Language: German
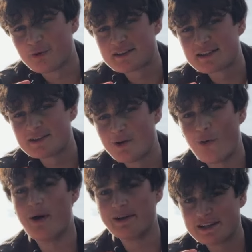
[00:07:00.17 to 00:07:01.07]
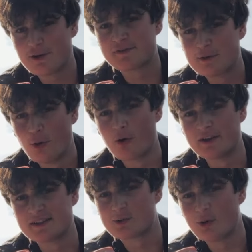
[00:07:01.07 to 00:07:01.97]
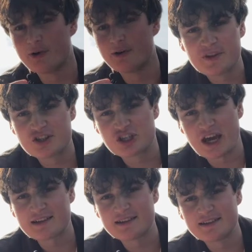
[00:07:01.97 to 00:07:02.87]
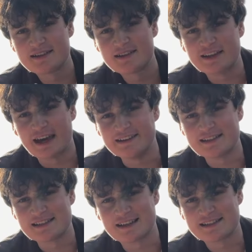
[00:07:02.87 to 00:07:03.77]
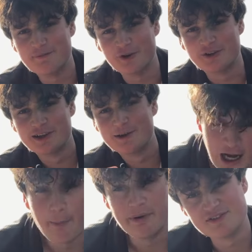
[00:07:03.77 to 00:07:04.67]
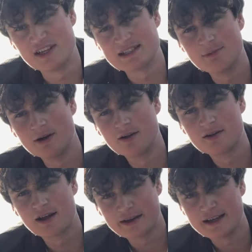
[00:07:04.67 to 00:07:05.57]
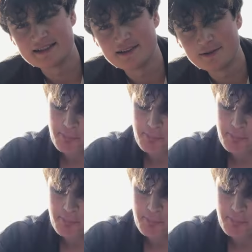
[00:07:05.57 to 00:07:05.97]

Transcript: nutzen, um endlich aufs Klo gehen zu können. Ihr checkt nicht, wie dringend es langsam wird. Aber jetzt wird erstmal gegessen.